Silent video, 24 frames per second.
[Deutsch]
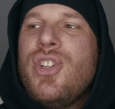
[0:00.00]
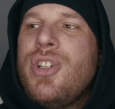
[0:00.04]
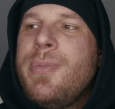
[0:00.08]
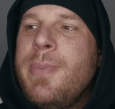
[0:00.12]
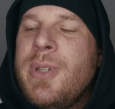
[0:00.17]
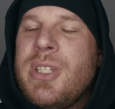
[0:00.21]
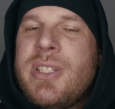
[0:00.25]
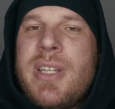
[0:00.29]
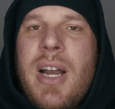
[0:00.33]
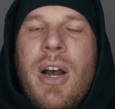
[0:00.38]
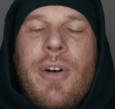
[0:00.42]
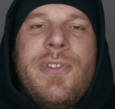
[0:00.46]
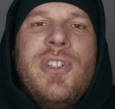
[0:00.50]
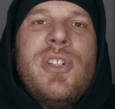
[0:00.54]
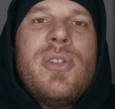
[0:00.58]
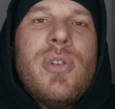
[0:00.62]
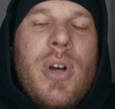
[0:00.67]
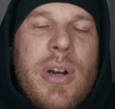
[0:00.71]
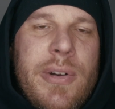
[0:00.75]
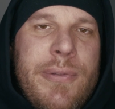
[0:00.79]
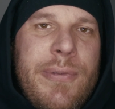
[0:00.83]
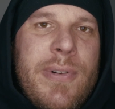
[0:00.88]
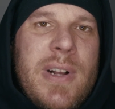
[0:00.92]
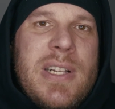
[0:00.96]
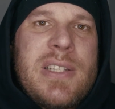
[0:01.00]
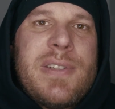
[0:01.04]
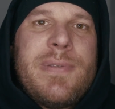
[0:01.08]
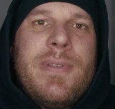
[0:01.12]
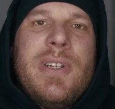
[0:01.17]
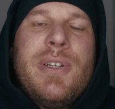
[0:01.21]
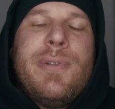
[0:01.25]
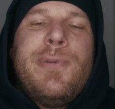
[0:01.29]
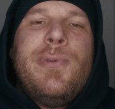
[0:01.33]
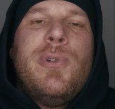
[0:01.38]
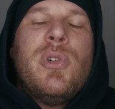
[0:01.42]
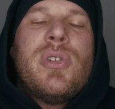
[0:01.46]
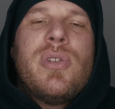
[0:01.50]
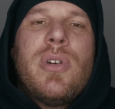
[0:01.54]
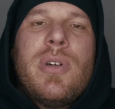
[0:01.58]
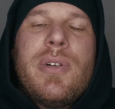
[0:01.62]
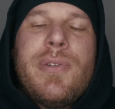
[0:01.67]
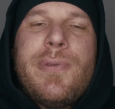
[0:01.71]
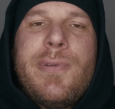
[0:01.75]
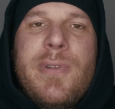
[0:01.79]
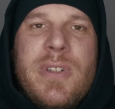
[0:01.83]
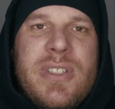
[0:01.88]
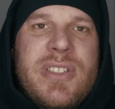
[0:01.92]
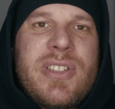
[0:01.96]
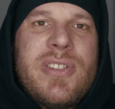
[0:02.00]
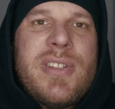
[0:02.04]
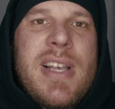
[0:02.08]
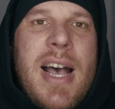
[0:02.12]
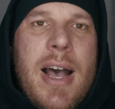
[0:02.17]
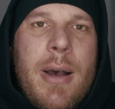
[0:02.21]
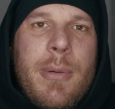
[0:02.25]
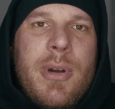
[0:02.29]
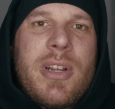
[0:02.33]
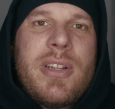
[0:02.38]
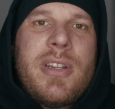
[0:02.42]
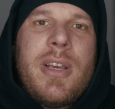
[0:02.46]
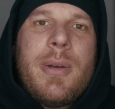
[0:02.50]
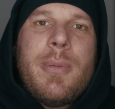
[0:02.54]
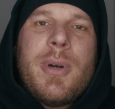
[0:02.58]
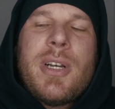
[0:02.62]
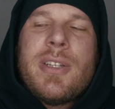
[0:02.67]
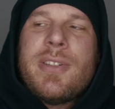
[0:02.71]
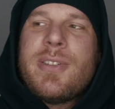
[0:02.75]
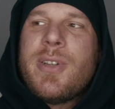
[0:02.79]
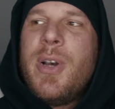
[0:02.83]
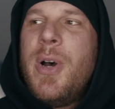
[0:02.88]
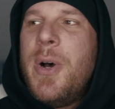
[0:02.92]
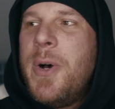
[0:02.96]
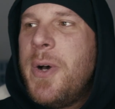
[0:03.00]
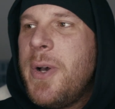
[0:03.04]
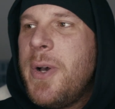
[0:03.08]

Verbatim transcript: ich mich da auf die Sorgfaltspflicht, Fürsorgepflicht des Arbeitgebers.